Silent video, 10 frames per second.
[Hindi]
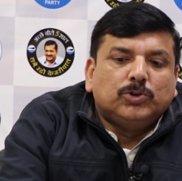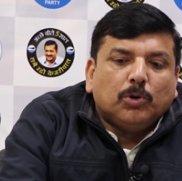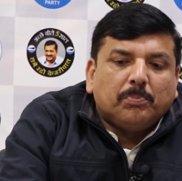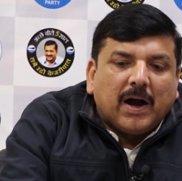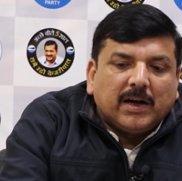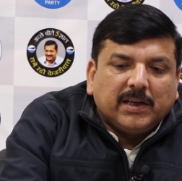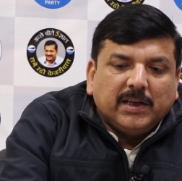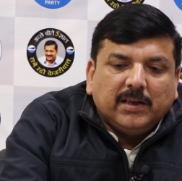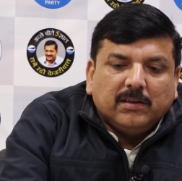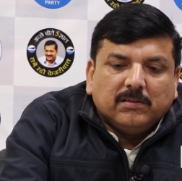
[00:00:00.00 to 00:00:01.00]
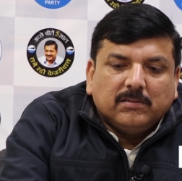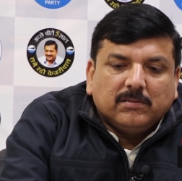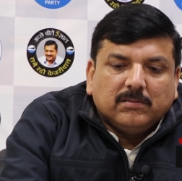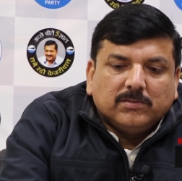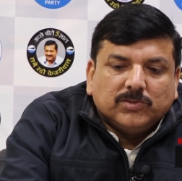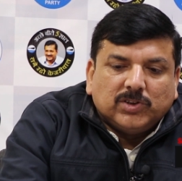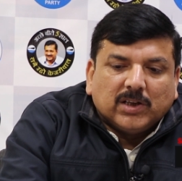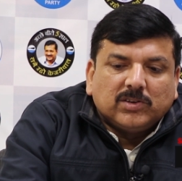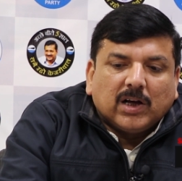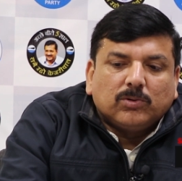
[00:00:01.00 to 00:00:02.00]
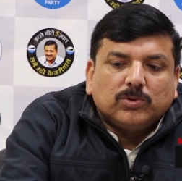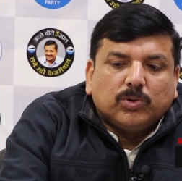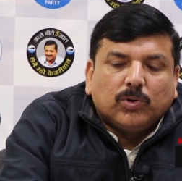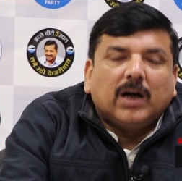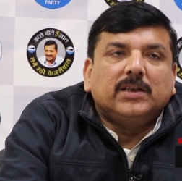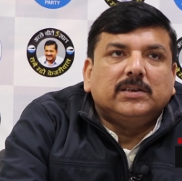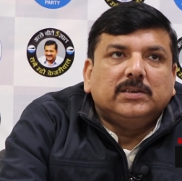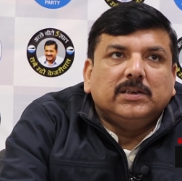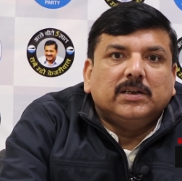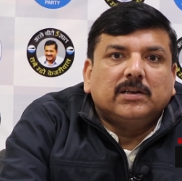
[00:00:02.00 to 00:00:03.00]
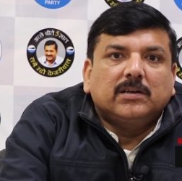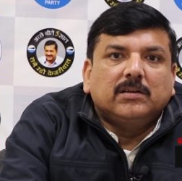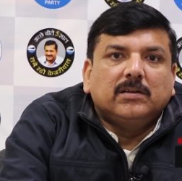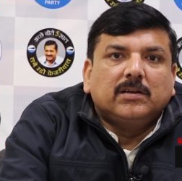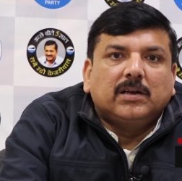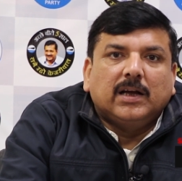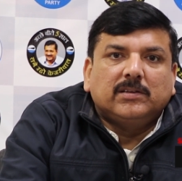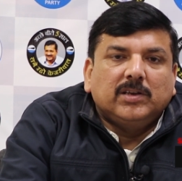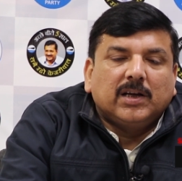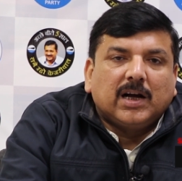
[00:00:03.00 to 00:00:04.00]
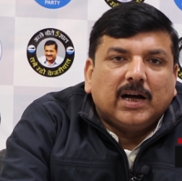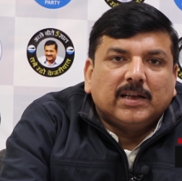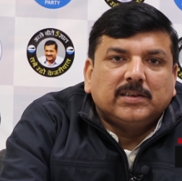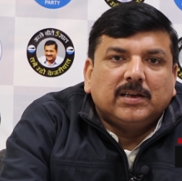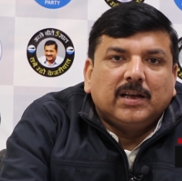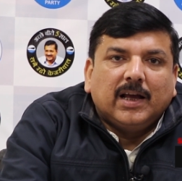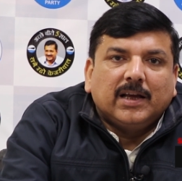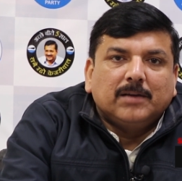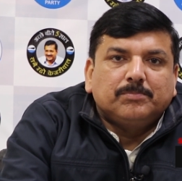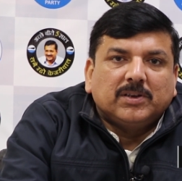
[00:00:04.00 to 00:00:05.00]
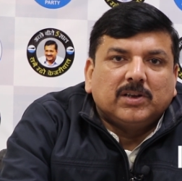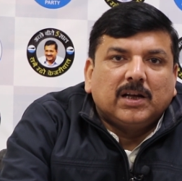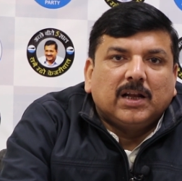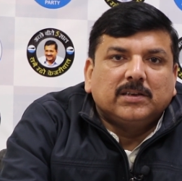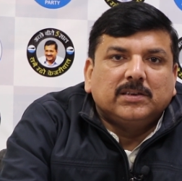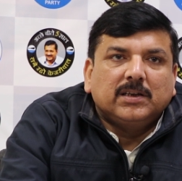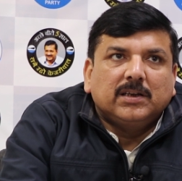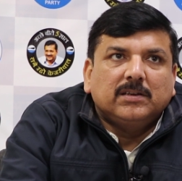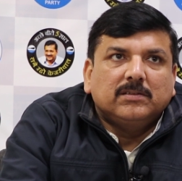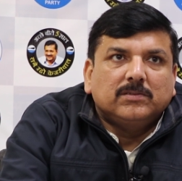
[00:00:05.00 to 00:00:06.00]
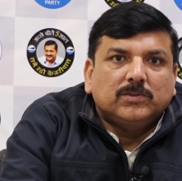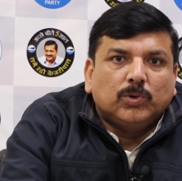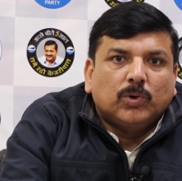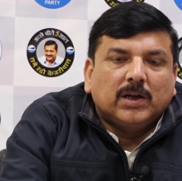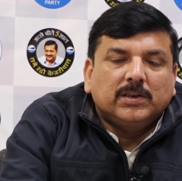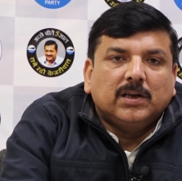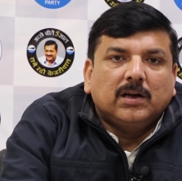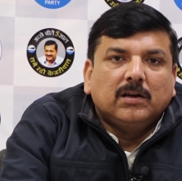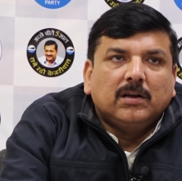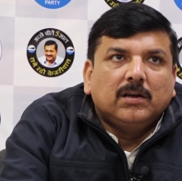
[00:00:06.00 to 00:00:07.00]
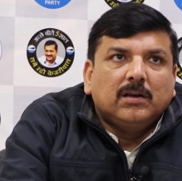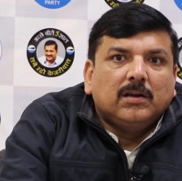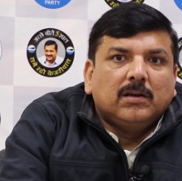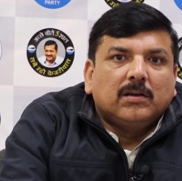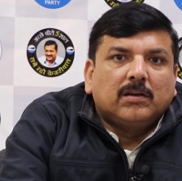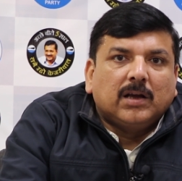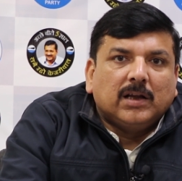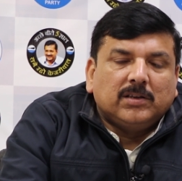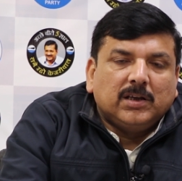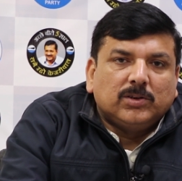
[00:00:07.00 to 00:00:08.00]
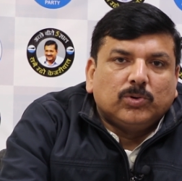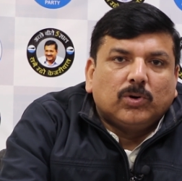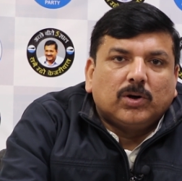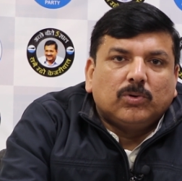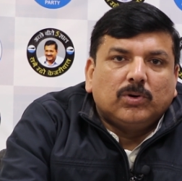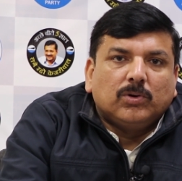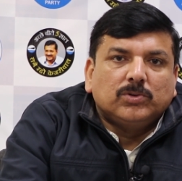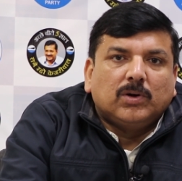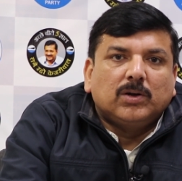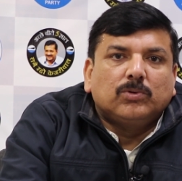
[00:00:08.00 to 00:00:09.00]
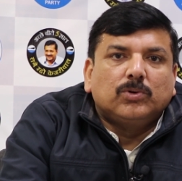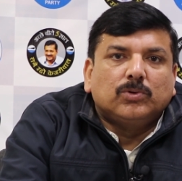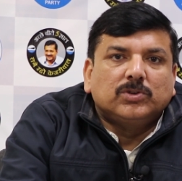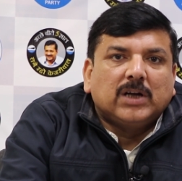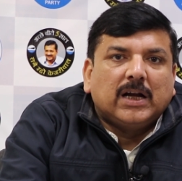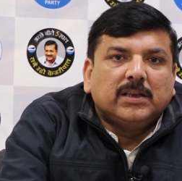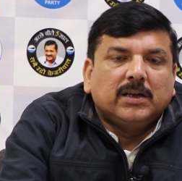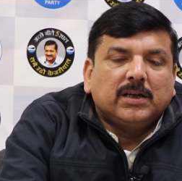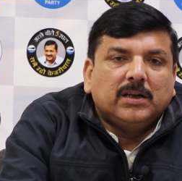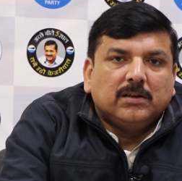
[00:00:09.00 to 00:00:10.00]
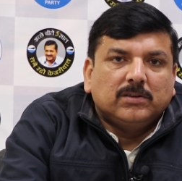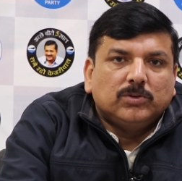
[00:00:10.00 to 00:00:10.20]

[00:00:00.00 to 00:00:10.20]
जो पार्टी जनता को धोखा देती है कहती है काला धन लाएंगे पंद्रह लाख देंगे धोखा दिया कहती है दो करोड़ नौजवानों को रोजगार देंगे